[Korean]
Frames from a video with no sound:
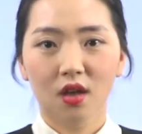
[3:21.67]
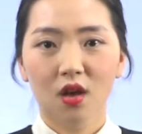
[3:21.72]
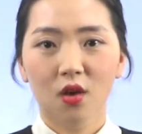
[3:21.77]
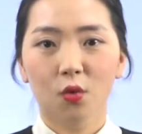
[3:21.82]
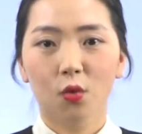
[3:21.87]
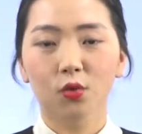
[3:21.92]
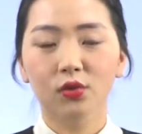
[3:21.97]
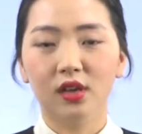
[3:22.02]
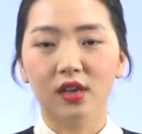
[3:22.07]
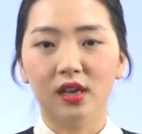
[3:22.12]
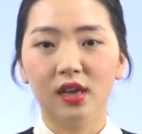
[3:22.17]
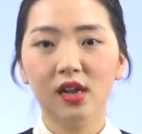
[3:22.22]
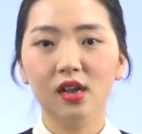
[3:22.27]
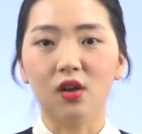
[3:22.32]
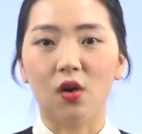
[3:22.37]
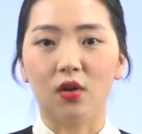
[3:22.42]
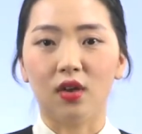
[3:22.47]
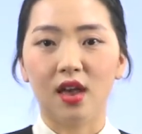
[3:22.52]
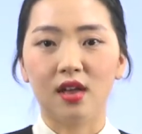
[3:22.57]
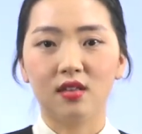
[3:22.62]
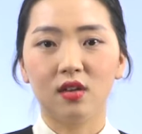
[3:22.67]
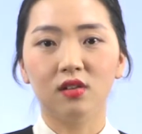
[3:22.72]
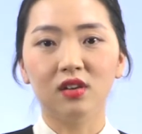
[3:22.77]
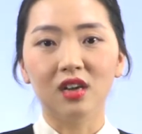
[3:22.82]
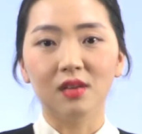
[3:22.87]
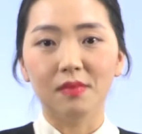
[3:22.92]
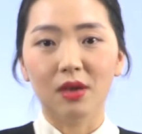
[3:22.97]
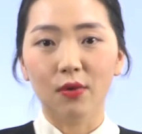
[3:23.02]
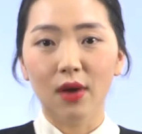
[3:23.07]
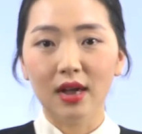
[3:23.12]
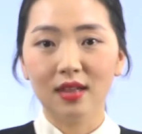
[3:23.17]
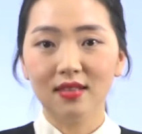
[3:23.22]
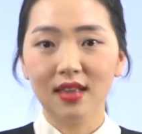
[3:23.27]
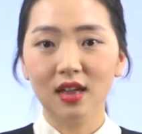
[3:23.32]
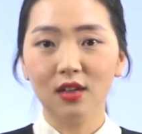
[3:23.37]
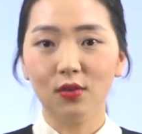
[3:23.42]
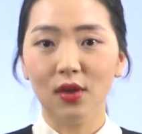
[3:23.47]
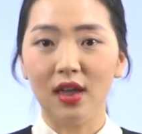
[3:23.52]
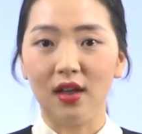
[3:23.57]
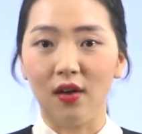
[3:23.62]
오늘 여기에서 의미
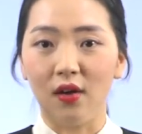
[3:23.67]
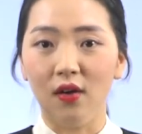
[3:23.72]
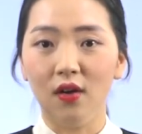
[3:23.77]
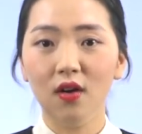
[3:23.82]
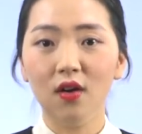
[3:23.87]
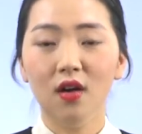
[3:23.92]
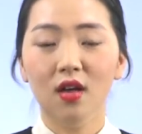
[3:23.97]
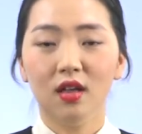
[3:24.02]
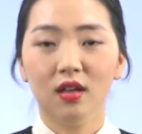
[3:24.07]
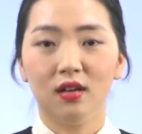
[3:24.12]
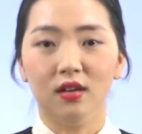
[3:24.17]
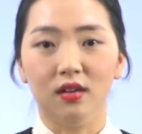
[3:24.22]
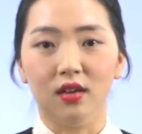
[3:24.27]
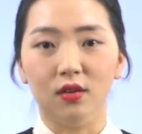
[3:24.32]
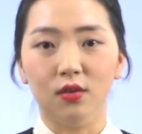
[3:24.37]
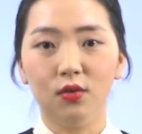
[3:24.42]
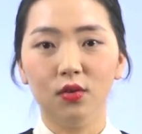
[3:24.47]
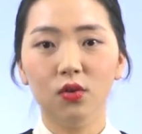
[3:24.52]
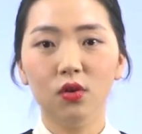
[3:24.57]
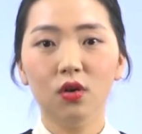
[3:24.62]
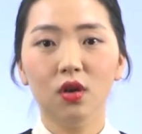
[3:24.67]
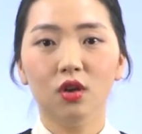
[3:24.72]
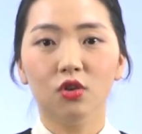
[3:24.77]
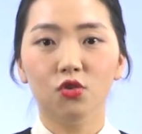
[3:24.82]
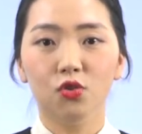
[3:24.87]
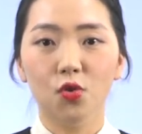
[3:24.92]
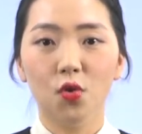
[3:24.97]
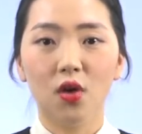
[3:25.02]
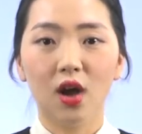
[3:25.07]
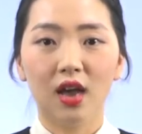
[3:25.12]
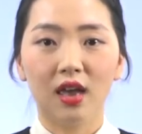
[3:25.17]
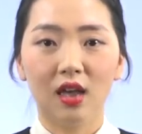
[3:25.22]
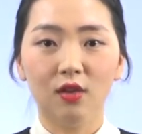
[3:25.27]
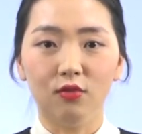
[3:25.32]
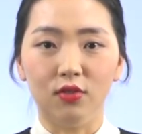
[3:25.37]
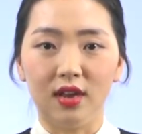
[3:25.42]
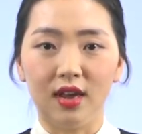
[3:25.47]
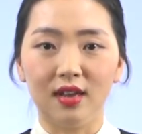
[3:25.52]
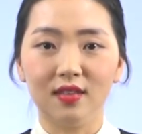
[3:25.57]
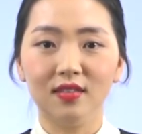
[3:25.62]
확장된 거 그리고 유용하게
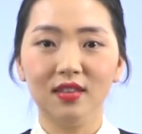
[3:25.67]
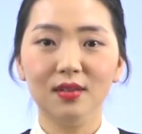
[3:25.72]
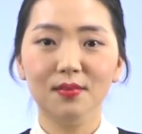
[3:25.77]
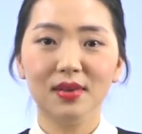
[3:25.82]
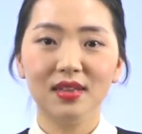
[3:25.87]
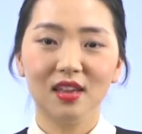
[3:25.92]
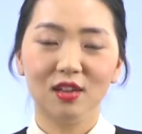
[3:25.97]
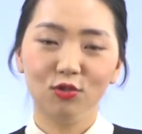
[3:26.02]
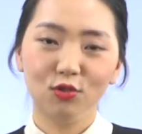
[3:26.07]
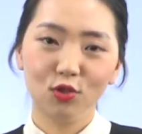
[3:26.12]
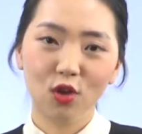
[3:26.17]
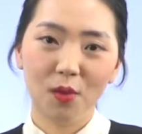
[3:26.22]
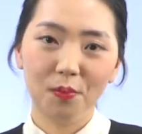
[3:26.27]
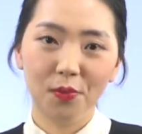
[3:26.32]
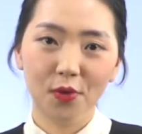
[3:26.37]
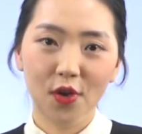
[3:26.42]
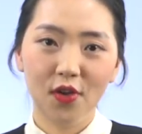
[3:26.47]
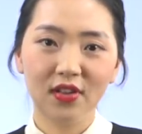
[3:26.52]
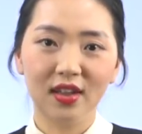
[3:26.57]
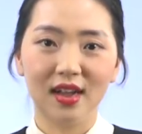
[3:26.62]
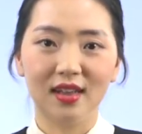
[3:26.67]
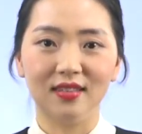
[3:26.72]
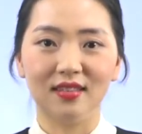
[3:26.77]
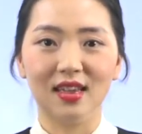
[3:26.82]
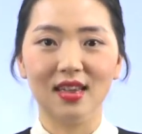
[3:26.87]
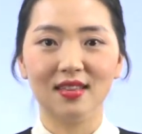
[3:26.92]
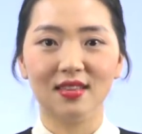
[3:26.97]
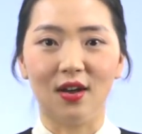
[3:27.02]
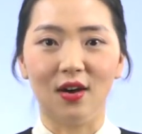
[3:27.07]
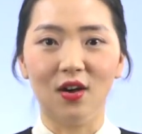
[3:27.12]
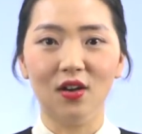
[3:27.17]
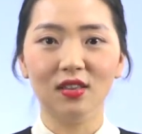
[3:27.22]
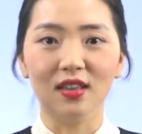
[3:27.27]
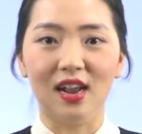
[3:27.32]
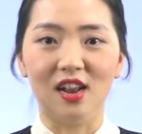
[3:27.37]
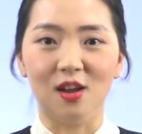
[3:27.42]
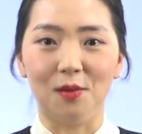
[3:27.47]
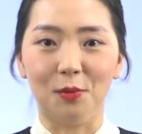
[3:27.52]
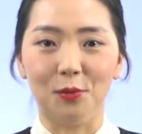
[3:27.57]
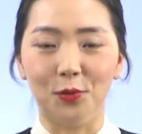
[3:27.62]
우리가 쓸만한 수거 표현까지 해서
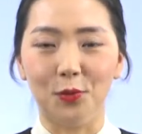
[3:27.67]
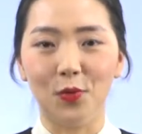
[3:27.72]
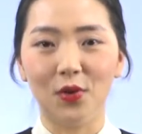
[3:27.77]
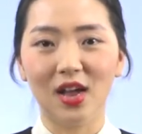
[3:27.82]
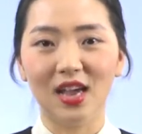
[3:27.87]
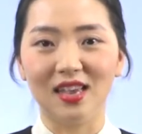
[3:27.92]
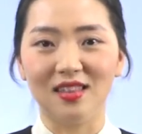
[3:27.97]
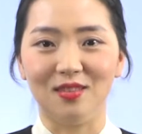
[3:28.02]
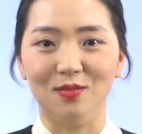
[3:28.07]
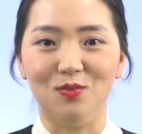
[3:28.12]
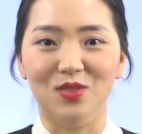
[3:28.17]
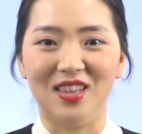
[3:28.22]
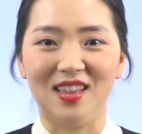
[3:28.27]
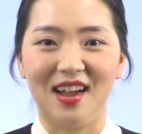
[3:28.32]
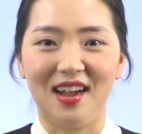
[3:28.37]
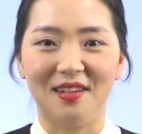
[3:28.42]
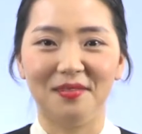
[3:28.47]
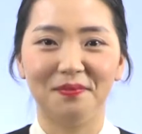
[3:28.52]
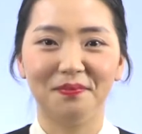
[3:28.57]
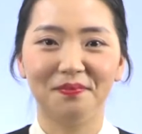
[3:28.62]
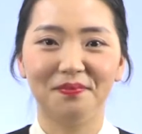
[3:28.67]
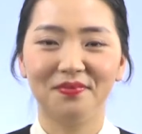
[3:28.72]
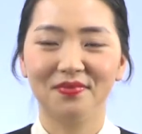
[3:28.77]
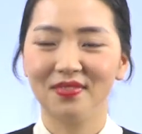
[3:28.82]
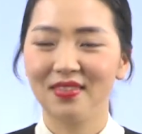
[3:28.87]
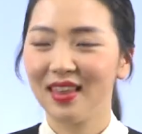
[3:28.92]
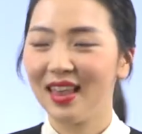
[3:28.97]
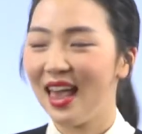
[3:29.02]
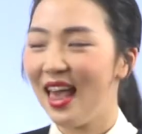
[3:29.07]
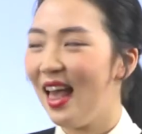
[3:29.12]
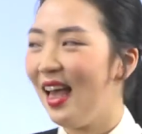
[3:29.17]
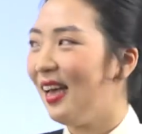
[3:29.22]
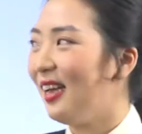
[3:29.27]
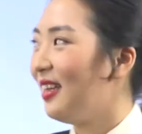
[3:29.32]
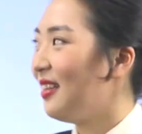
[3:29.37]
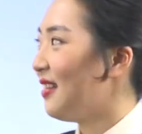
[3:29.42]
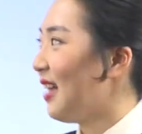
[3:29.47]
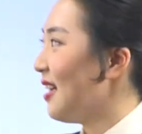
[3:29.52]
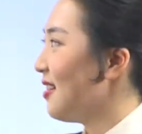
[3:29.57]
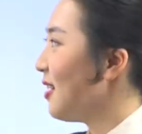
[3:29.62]
달려보도록 하겠습니다.
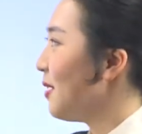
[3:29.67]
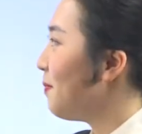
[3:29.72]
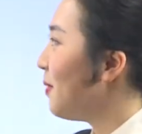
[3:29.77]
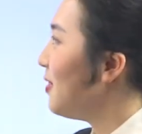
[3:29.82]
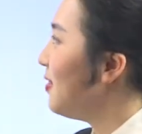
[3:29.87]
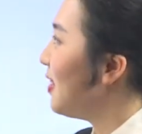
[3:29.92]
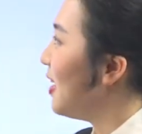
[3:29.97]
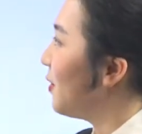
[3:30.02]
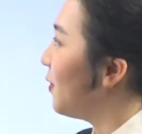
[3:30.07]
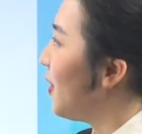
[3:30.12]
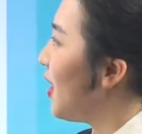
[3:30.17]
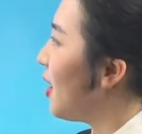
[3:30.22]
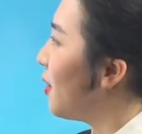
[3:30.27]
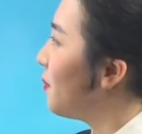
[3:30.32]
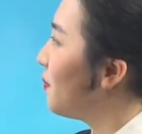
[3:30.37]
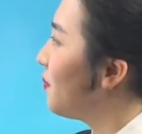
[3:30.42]
자, 첫 번째로요.